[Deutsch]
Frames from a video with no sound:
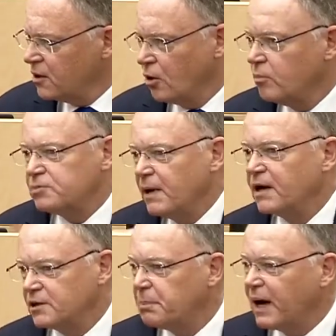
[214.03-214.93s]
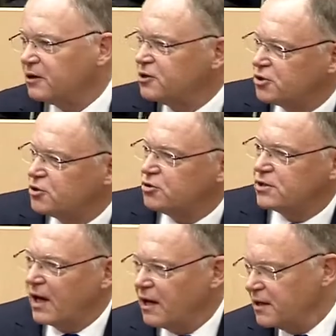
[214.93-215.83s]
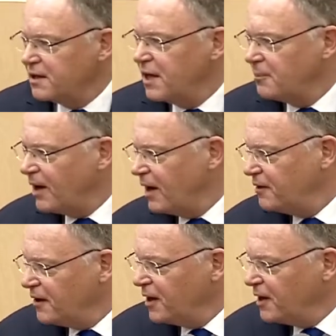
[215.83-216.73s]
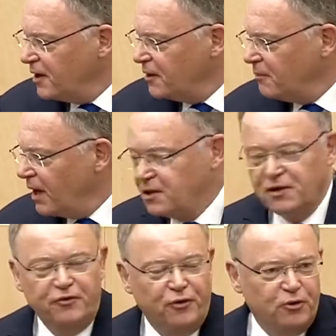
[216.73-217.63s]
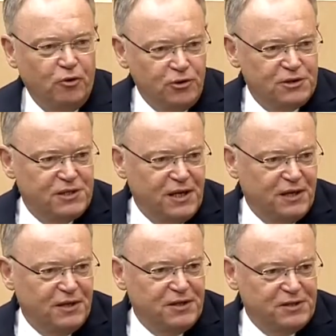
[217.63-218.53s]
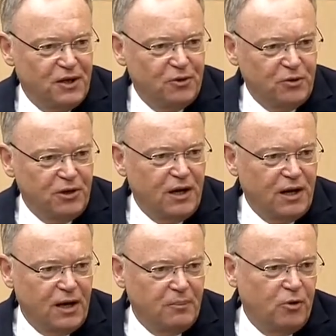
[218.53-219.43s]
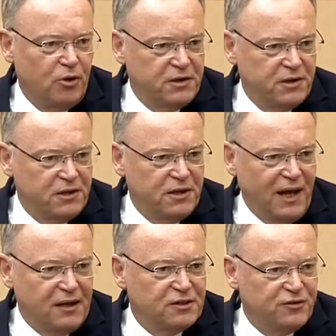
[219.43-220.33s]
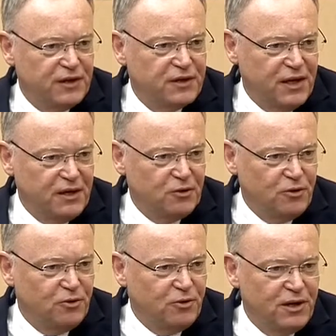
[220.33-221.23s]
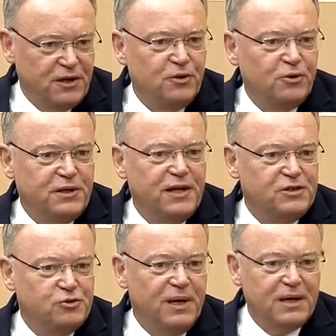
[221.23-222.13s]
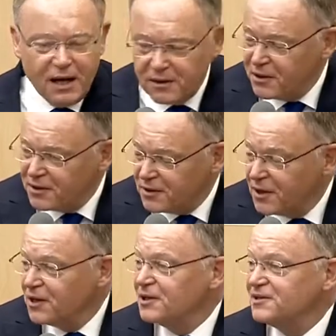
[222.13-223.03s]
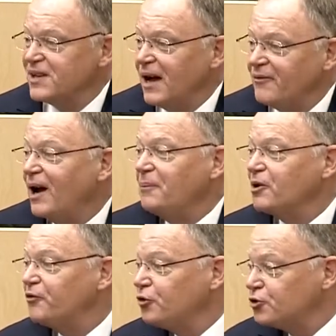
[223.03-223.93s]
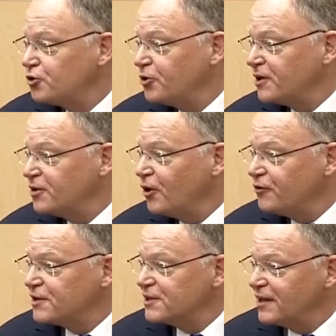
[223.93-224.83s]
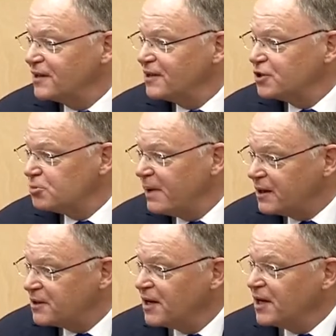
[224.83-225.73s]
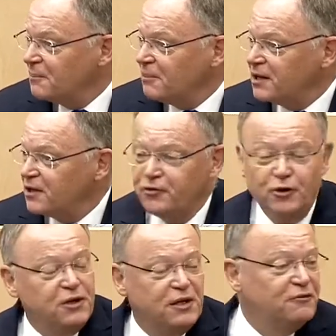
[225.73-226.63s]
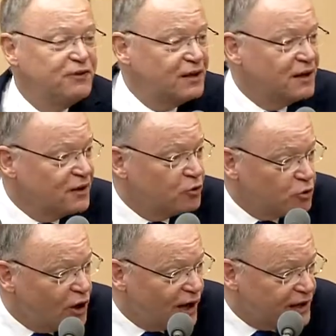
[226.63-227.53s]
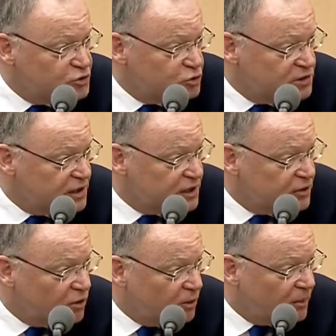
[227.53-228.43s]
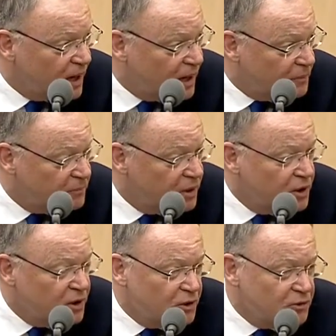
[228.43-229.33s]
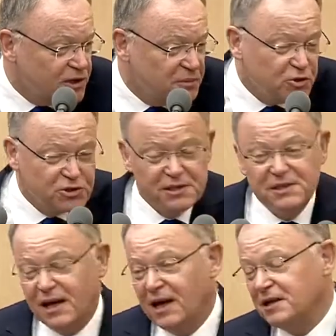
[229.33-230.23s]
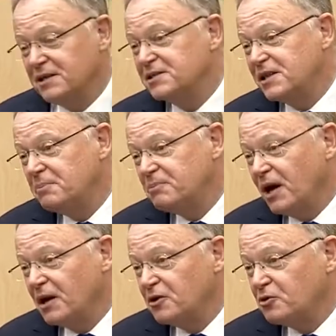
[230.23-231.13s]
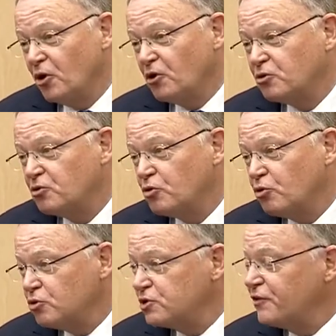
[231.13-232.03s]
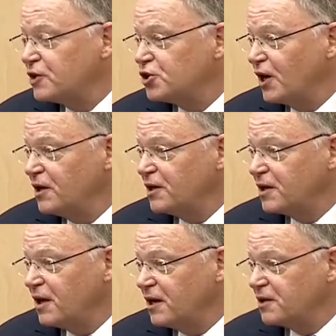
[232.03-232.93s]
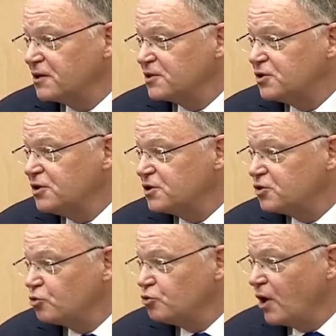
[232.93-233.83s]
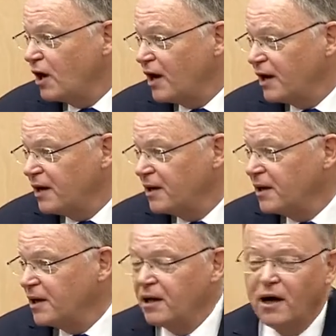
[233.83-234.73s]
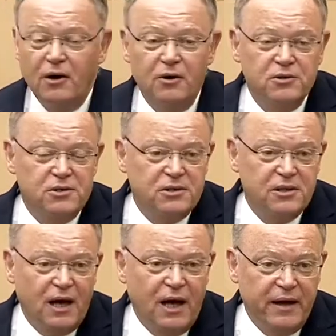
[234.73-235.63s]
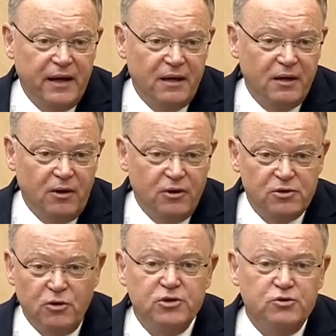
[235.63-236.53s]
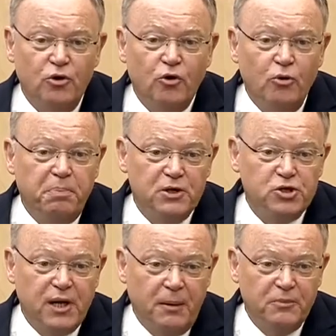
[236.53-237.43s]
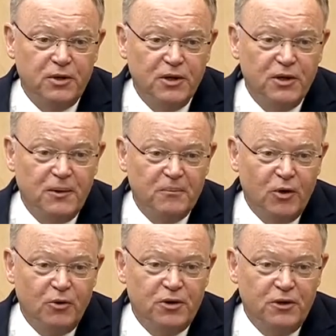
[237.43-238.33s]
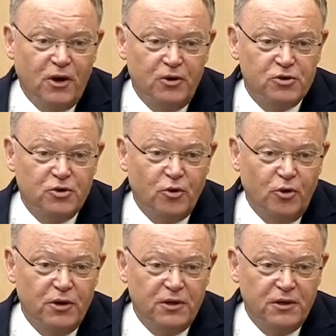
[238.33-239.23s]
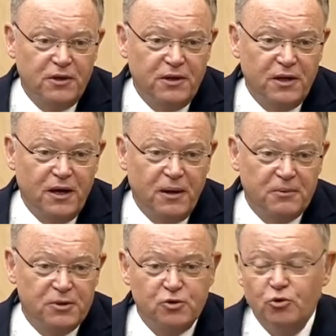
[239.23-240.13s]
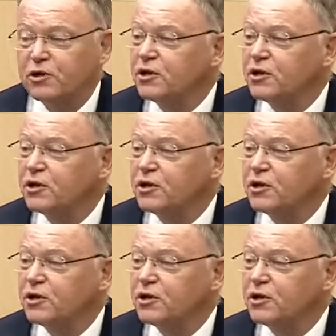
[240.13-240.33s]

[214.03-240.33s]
Um es mal ganz praktisch zu sagen, ich nehme an, Manche von uns hier in dieser Runde haben heute in den Landesvertretungen oder den Hotels übernachtet. Ja, wir haben gefrühstückt, ich hoffe, es hat Ihnen geschmeckt. Manche von Ihnen werden ein Rührei zu sich genommen haben. Und ich muss Ihnen sagen, es gibt eine doch große Wahrscheinlichkeit, dass dieses Rührei aus Eiern aus Osteuropa stammt. Und aus Gründen der, des guten